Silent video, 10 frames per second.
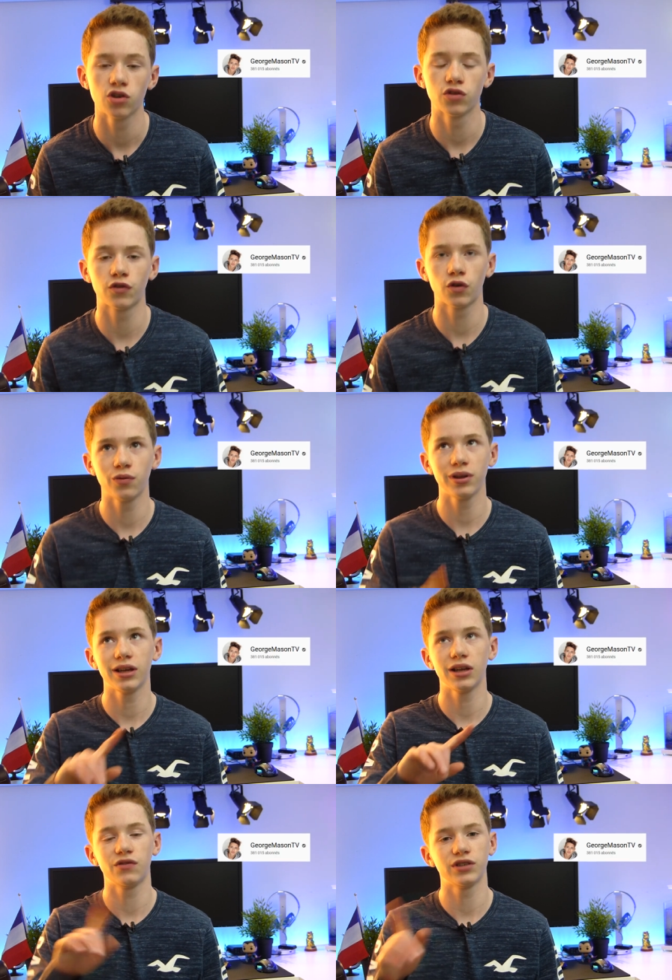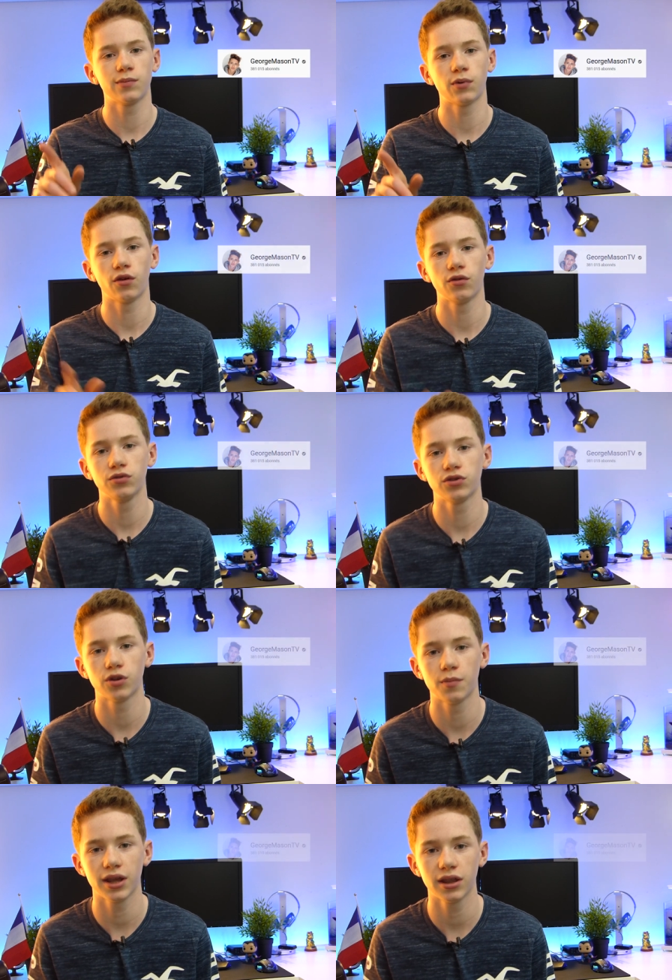sauf que lui, il faisait pendant une
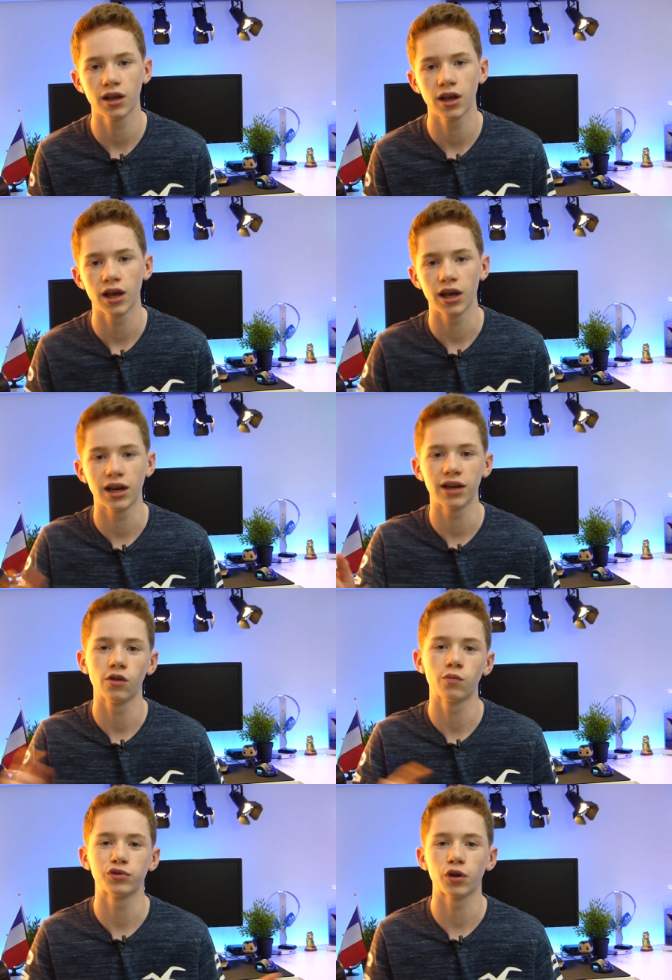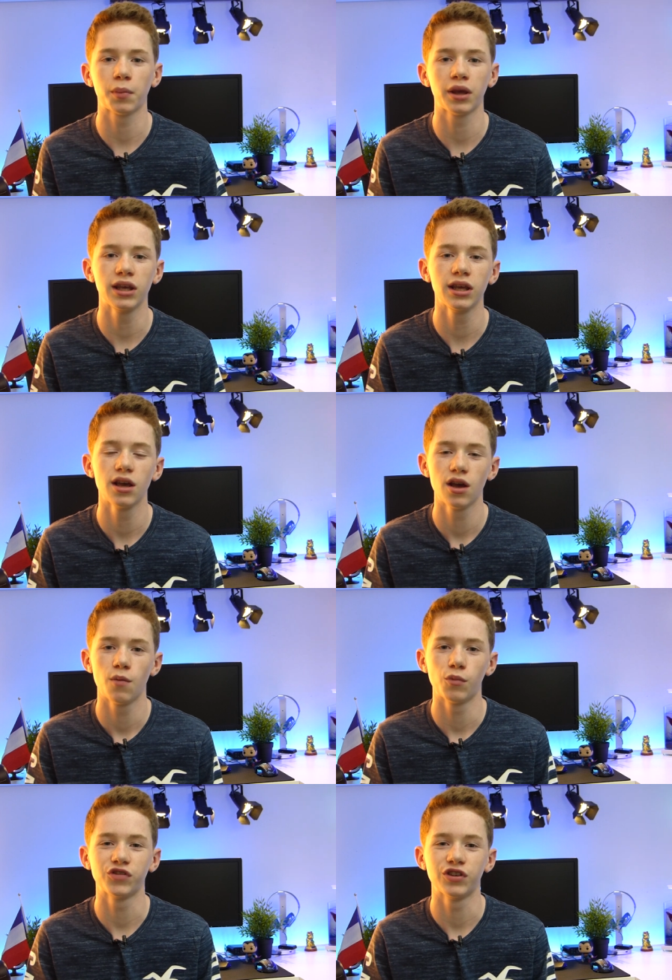semaine et il allait dans plusieurs pays.
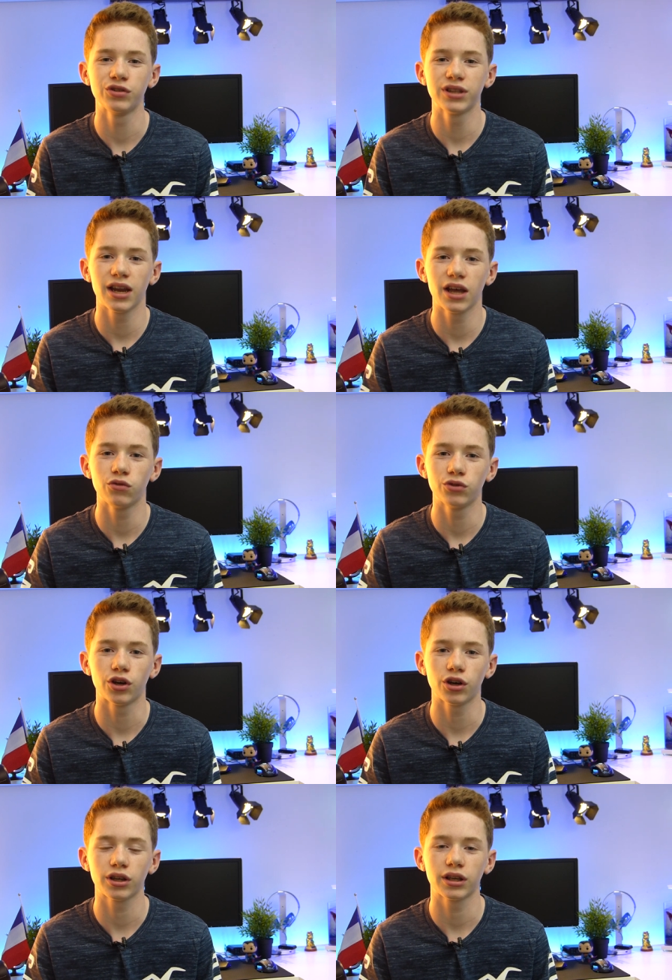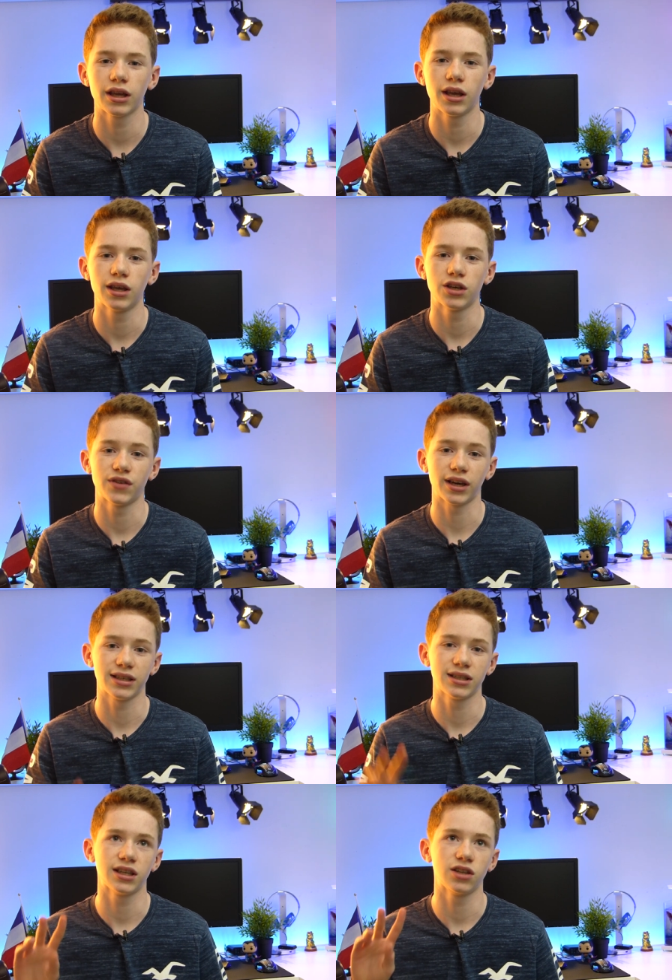Moi, je vais juste aller à New York et je vais
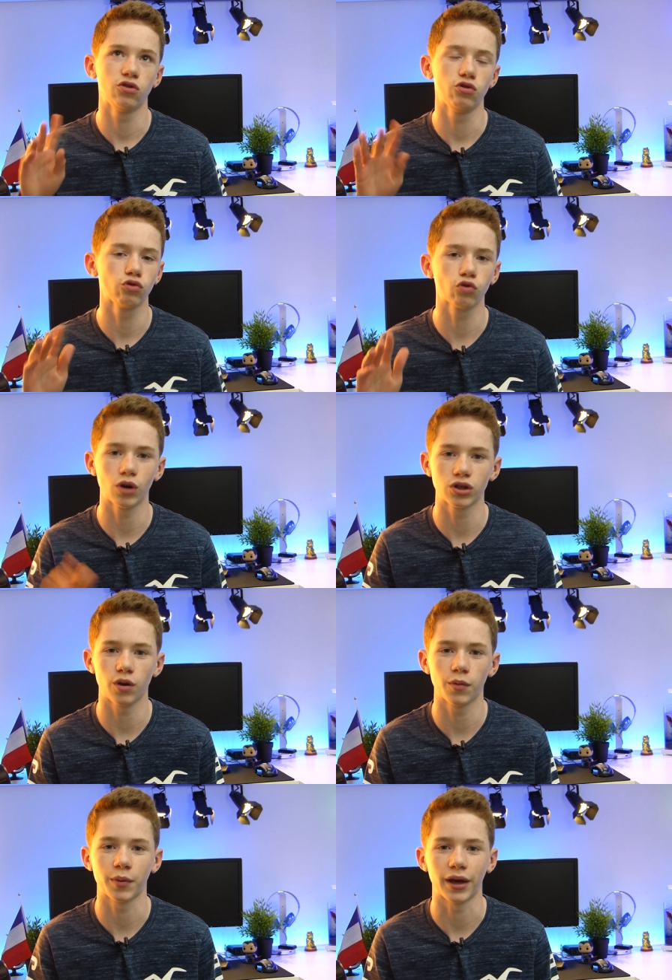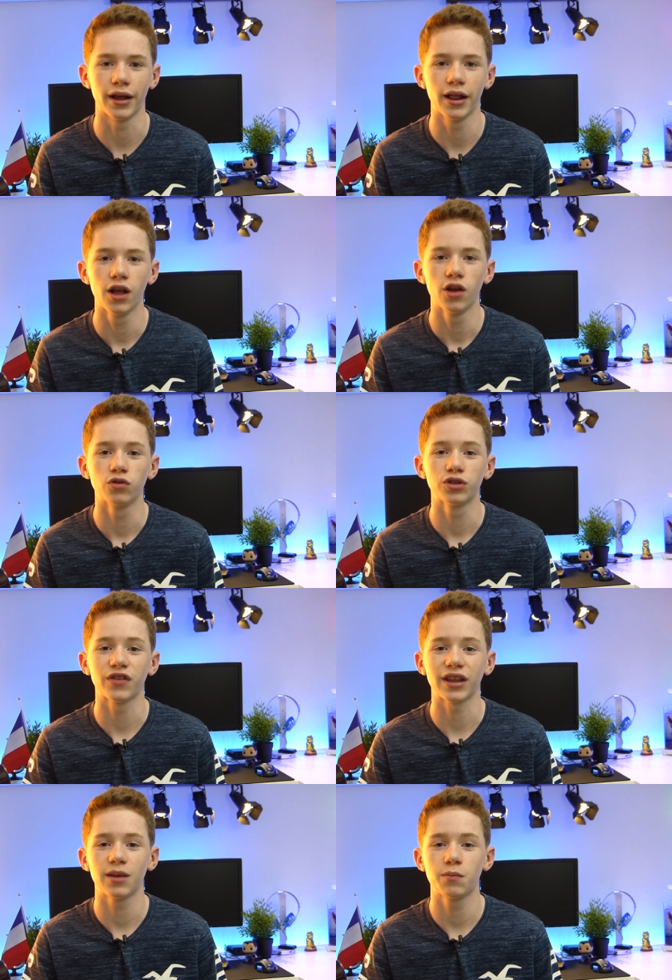rester deux ou trois jours à peu près. Donc, je vais
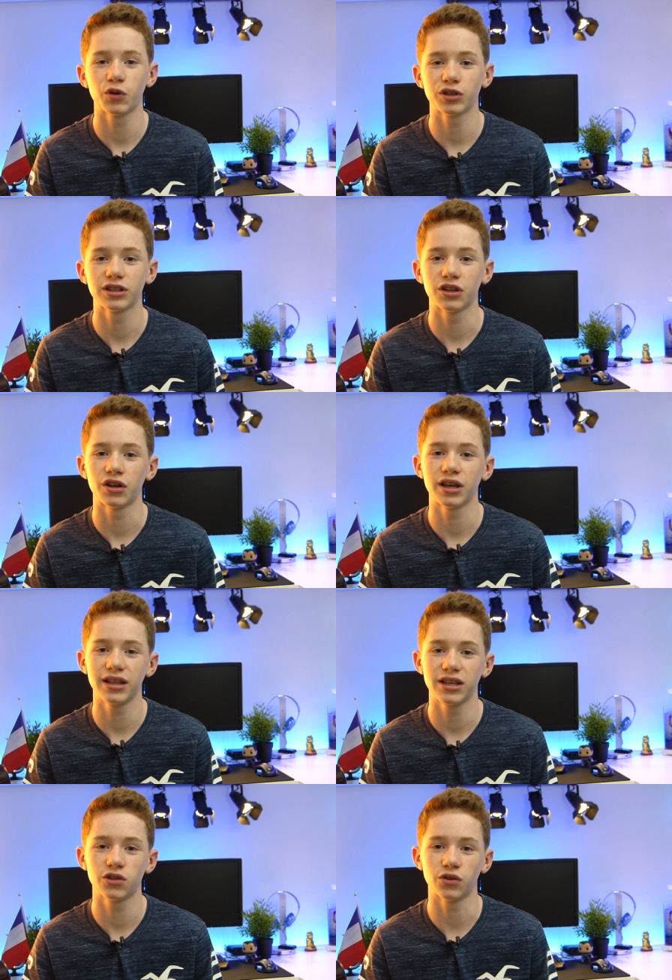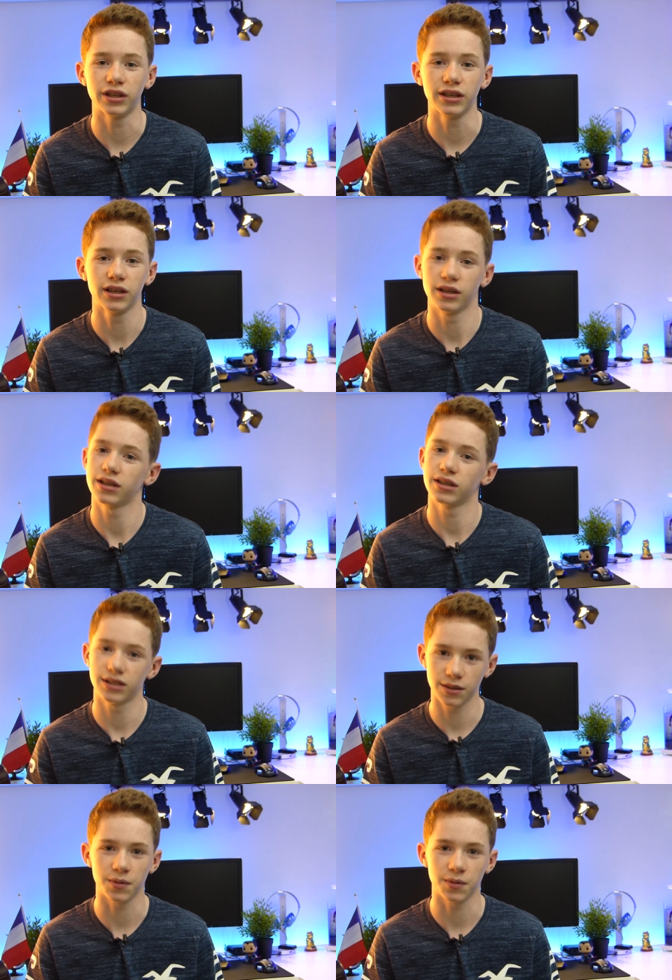faire des posts et des stories. C'est